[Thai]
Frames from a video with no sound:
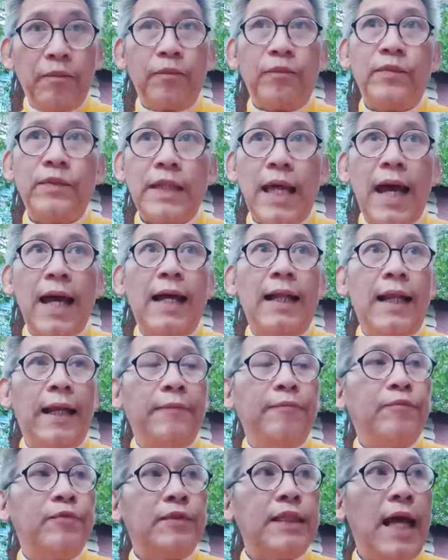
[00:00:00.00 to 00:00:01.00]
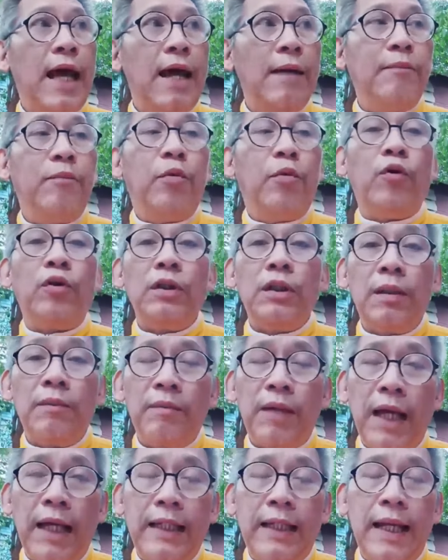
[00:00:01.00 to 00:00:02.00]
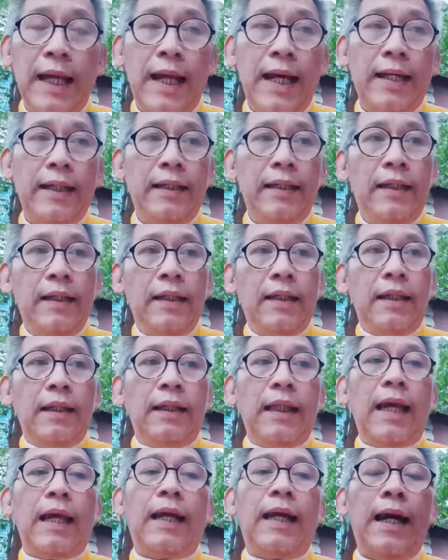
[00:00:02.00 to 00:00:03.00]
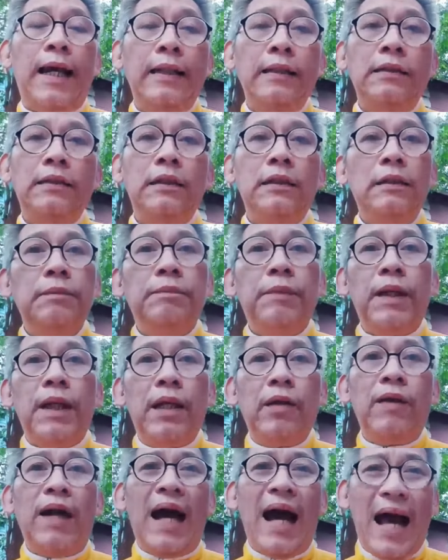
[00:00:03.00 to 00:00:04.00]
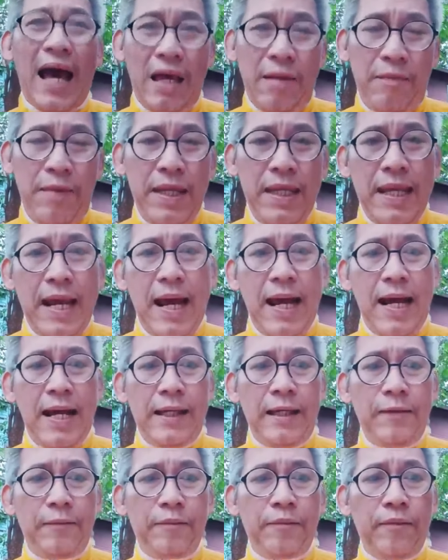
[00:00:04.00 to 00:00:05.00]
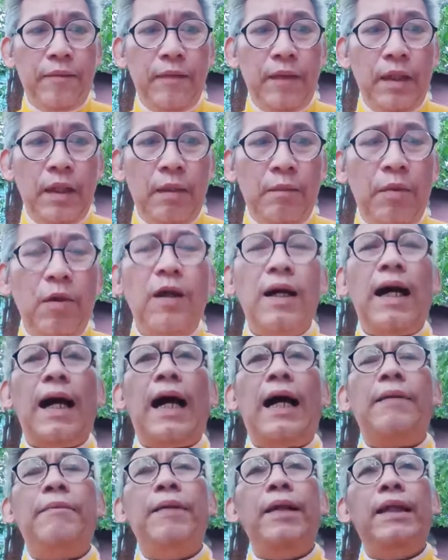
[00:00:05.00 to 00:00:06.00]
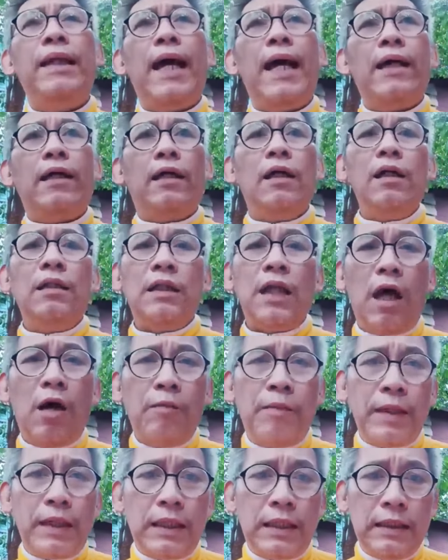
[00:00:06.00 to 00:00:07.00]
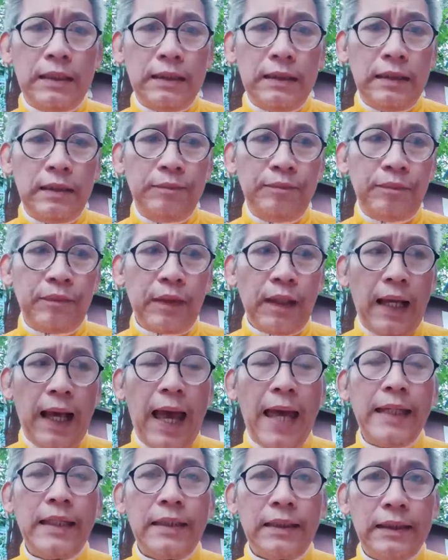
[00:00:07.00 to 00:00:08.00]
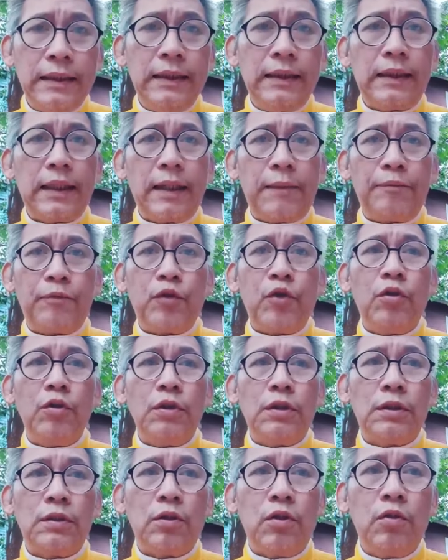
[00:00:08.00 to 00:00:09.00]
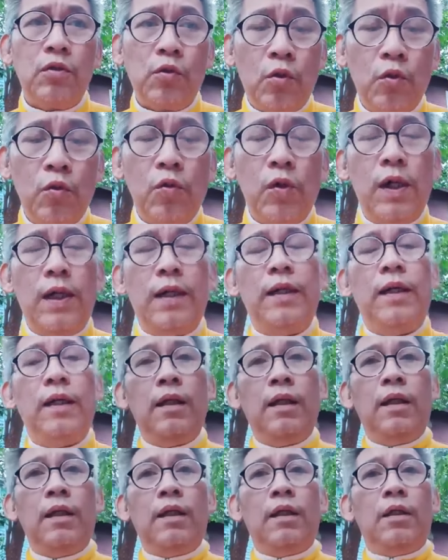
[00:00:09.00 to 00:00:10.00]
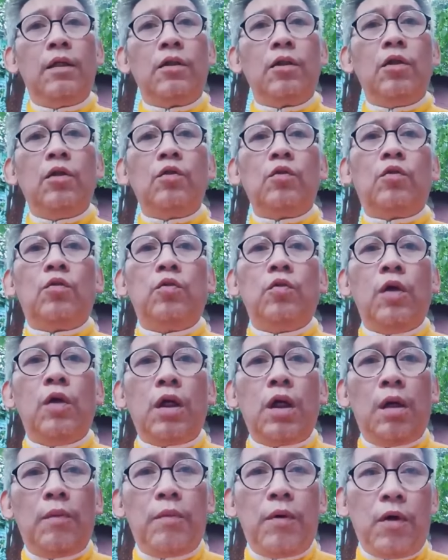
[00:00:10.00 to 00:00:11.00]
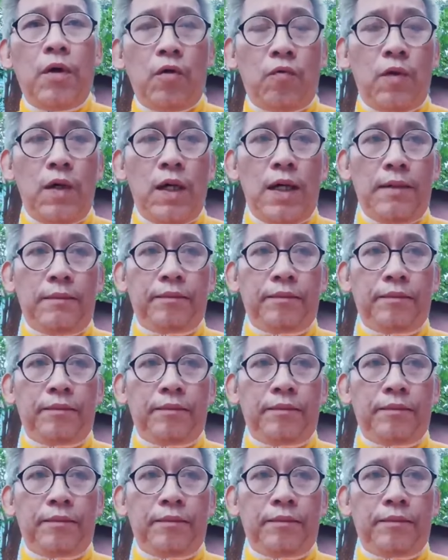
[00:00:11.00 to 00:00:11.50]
สร้างอะไรสร้างผลกำไรได้แต่คั้นซื้อไปแล้วขายไม่ได้พอขายไม่ได้ก็จะเอาไปคืนขายคืนกับต้นต้นขั้วต้นขั้วก็บอกว่า